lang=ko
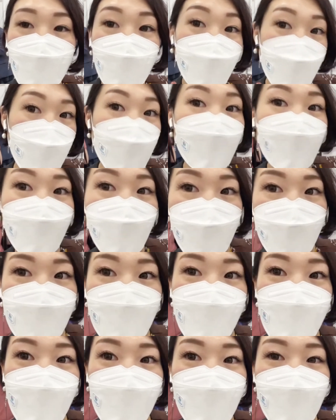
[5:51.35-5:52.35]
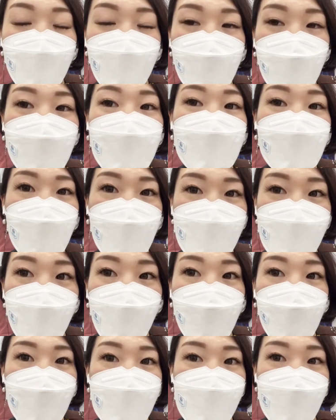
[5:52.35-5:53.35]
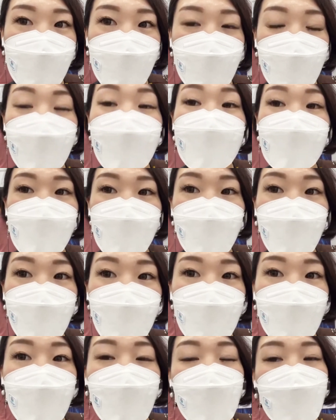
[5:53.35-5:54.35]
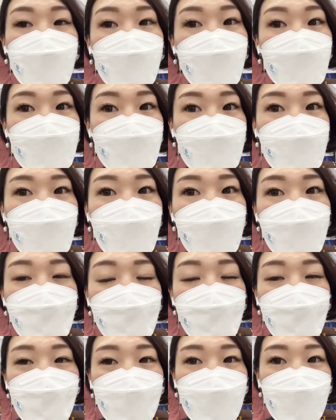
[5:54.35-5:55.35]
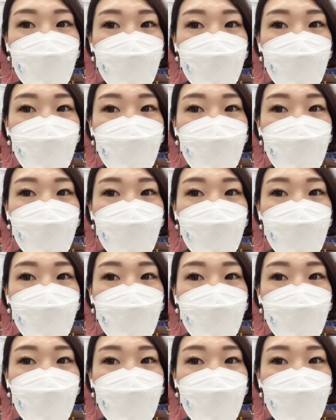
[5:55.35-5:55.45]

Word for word: 그리고 바로 발주를 하는 과정까지 이뤄지고 있는 것 같거든요.